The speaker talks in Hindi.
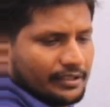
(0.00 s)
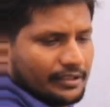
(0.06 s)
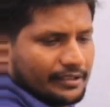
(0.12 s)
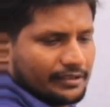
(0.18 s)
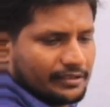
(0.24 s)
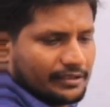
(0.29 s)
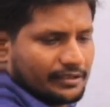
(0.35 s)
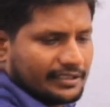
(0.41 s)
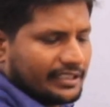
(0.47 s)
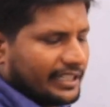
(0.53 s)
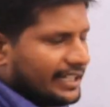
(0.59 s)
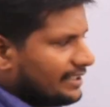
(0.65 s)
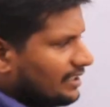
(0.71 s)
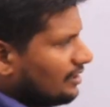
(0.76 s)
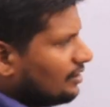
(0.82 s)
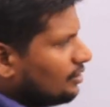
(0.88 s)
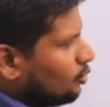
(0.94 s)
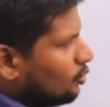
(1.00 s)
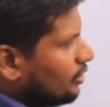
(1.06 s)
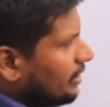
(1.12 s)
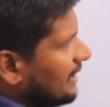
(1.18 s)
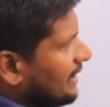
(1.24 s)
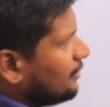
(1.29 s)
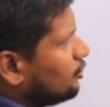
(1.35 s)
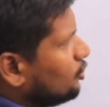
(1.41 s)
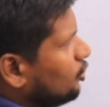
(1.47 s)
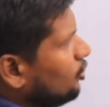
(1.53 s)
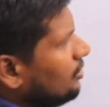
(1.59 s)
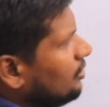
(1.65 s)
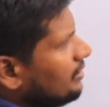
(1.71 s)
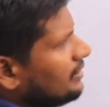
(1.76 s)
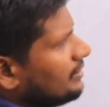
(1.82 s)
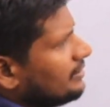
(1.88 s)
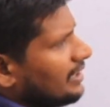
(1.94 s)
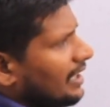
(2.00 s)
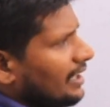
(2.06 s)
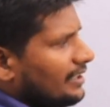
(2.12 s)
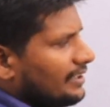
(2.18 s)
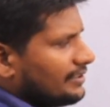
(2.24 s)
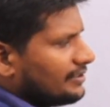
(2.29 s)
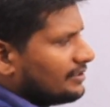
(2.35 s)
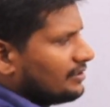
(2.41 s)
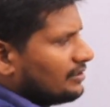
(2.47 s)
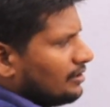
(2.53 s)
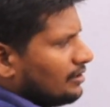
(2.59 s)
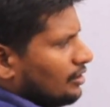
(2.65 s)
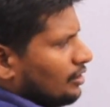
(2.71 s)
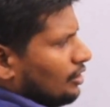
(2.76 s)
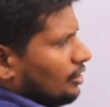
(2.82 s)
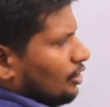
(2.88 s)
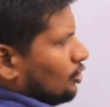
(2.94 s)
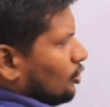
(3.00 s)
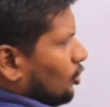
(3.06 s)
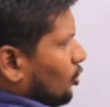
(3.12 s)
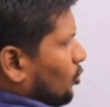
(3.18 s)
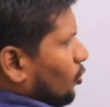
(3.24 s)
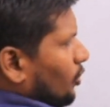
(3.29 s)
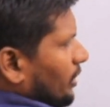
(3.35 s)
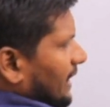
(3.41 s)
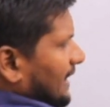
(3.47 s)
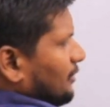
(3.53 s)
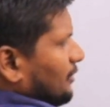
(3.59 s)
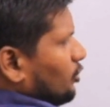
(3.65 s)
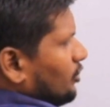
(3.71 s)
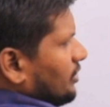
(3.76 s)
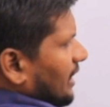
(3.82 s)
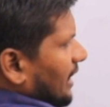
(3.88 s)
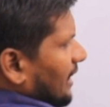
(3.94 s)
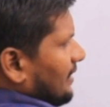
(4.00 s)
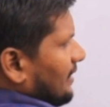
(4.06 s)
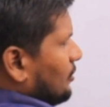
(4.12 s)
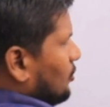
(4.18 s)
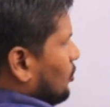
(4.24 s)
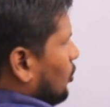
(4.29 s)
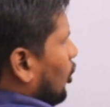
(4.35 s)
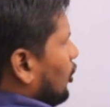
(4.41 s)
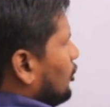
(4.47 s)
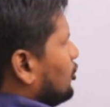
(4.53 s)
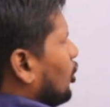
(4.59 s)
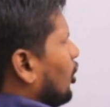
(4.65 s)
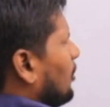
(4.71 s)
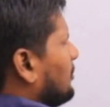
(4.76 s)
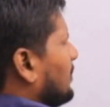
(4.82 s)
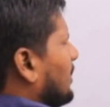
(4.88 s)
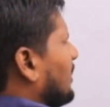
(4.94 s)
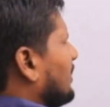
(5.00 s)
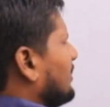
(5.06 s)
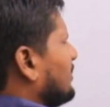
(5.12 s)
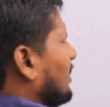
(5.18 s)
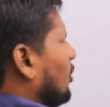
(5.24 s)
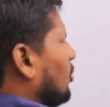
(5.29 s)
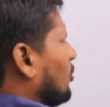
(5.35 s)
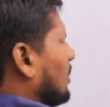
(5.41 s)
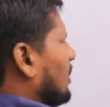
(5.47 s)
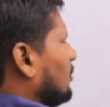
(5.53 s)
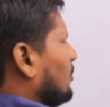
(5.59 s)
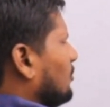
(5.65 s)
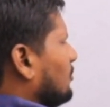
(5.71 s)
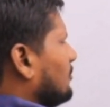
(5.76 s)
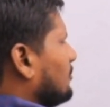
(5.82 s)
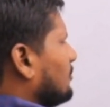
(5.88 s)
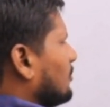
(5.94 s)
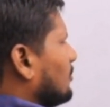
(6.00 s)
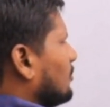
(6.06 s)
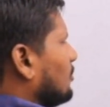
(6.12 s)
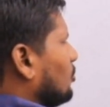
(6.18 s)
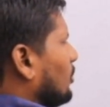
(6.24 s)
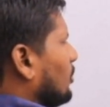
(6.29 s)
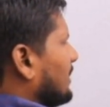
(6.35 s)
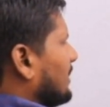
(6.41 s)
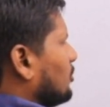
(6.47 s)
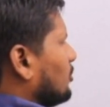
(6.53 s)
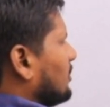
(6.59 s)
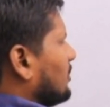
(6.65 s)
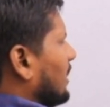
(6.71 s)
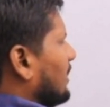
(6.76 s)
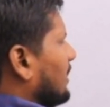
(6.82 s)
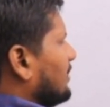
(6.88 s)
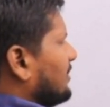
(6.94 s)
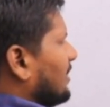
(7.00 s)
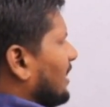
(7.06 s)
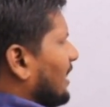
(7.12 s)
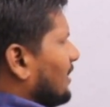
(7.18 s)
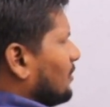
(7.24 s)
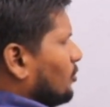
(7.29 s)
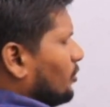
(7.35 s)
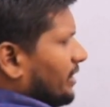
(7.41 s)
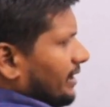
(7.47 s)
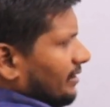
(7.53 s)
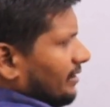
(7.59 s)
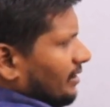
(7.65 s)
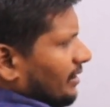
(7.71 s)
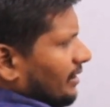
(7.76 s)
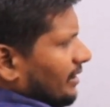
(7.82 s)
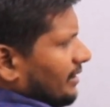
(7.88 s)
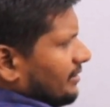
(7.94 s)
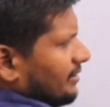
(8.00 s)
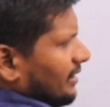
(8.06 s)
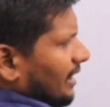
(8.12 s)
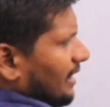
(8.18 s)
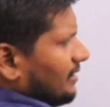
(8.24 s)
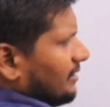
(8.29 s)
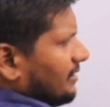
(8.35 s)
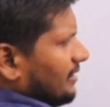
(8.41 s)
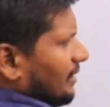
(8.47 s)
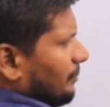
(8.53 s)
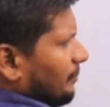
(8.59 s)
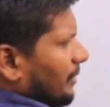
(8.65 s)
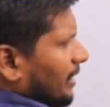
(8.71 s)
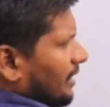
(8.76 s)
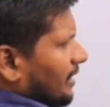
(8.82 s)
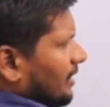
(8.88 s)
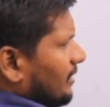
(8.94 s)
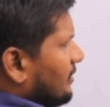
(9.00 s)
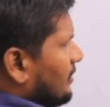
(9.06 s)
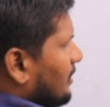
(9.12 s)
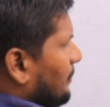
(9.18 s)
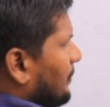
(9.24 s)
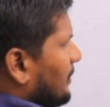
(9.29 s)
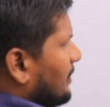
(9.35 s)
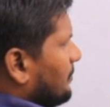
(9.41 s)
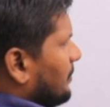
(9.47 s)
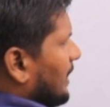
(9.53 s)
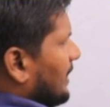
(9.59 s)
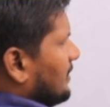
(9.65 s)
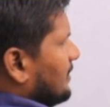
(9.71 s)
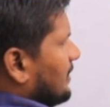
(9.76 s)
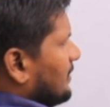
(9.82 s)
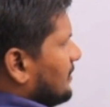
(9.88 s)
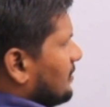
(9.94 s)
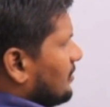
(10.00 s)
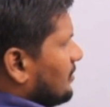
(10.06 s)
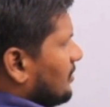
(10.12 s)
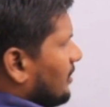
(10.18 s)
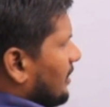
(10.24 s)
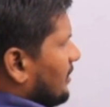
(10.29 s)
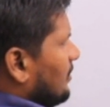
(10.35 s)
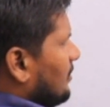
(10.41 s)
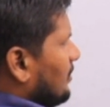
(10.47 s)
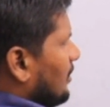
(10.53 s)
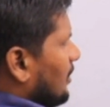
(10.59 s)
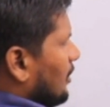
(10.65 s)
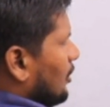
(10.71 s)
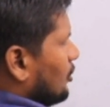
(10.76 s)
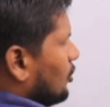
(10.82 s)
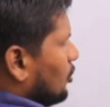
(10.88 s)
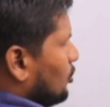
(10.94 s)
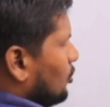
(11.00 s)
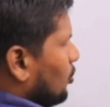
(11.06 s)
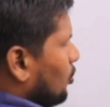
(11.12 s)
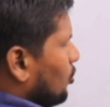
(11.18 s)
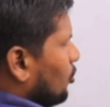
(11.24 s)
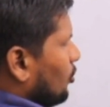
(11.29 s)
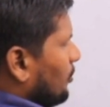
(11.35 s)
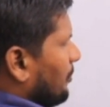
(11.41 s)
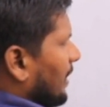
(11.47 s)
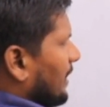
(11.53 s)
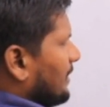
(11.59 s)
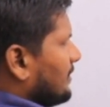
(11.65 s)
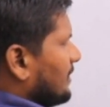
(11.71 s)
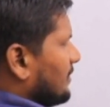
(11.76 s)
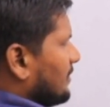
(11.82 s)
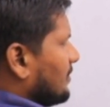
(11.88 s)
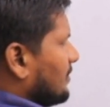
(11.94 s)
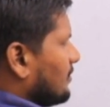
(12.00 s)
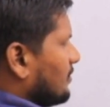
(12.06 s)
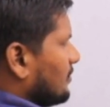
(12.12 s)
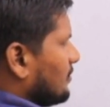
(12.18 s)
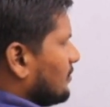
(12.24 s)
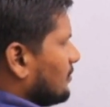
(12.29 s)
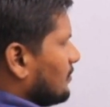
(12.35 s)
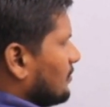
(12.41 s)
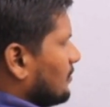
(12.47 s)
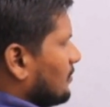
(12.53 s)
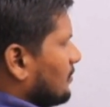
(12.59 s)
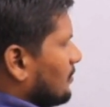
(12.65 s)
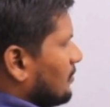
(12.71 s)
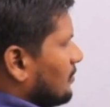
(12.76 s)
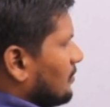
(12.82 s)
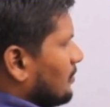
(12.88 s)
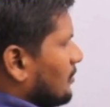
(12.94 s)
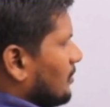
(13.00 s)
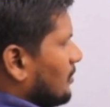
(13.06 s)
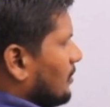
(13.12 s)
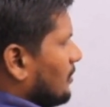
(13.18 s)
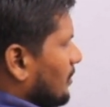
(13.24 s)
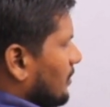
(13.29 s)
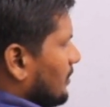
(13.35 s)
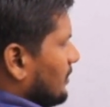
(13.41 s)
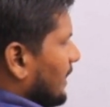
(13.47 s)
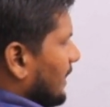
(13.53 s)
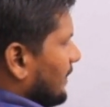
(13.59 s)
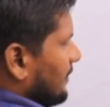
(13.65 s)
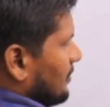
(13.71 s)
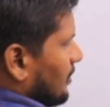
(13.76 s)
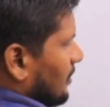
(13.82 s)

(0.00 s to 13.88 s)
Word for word: कितना आएगा रूड एक सौ चालीस तो रूड एक सौ चालीस को और सॉल्व करना चाहो कर लो रूट एक सौ चालीस चार गुणे चार तिया बारह चार पैंतीस है ना तो टू रूट पैंतीस ये आंसर